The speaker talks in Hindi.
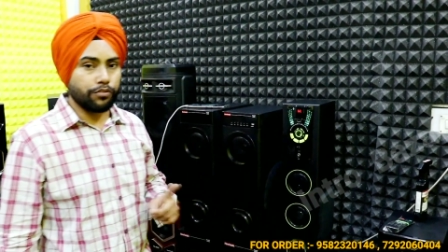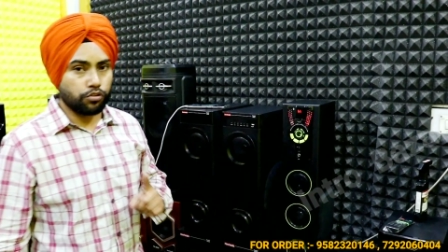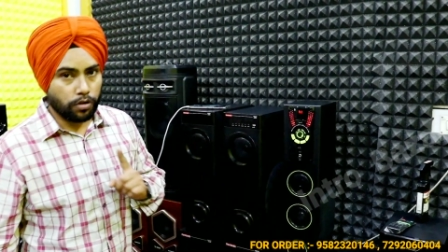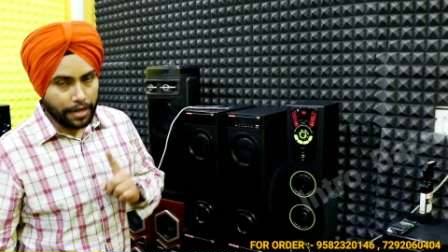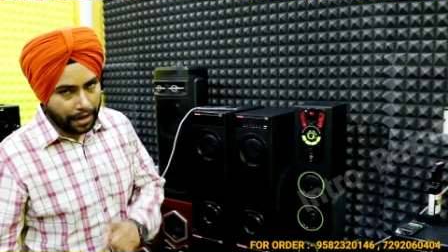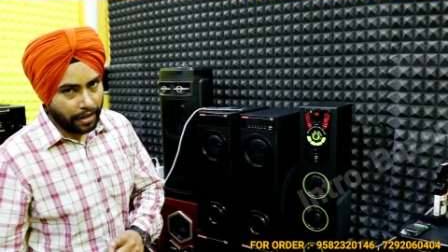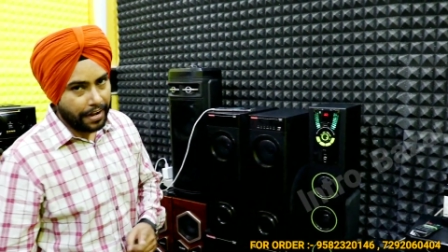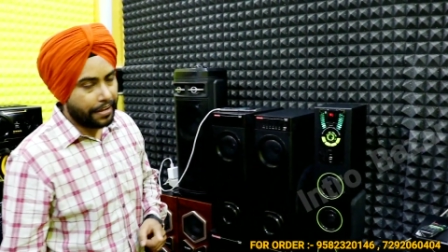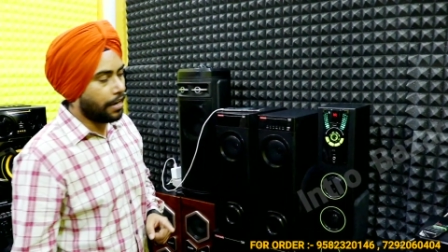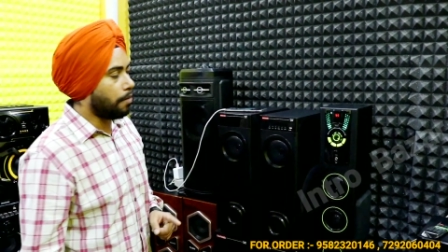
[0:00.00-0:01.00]
फाइव जिसको नेक
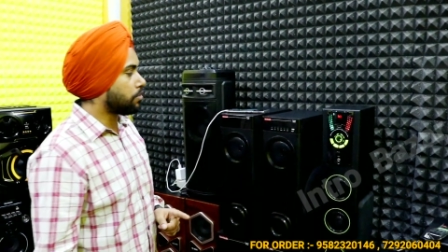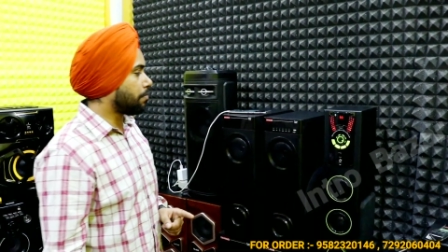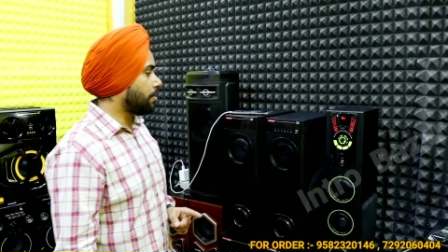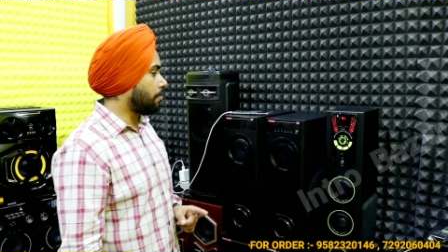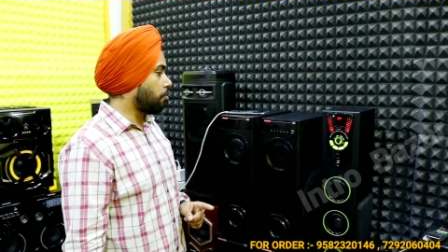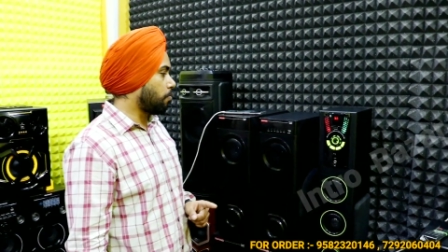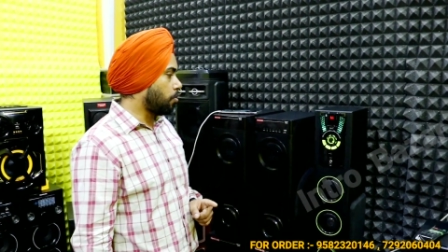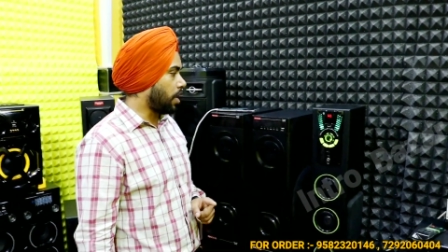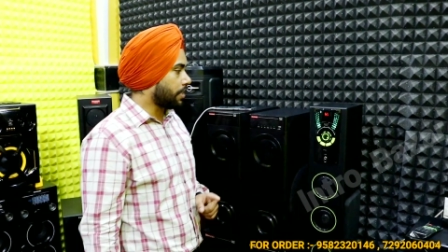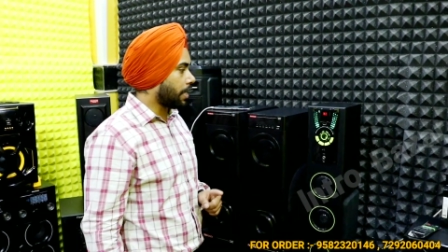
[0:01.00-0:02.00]
लाइट के नाम से भी हम लोग
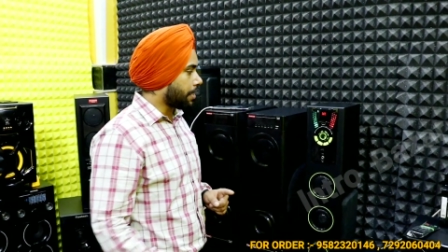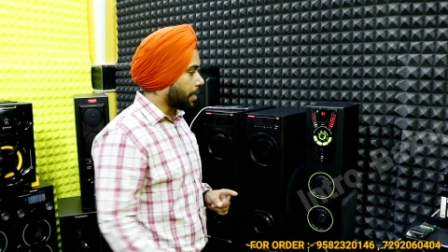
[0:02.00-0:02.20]
बुलाते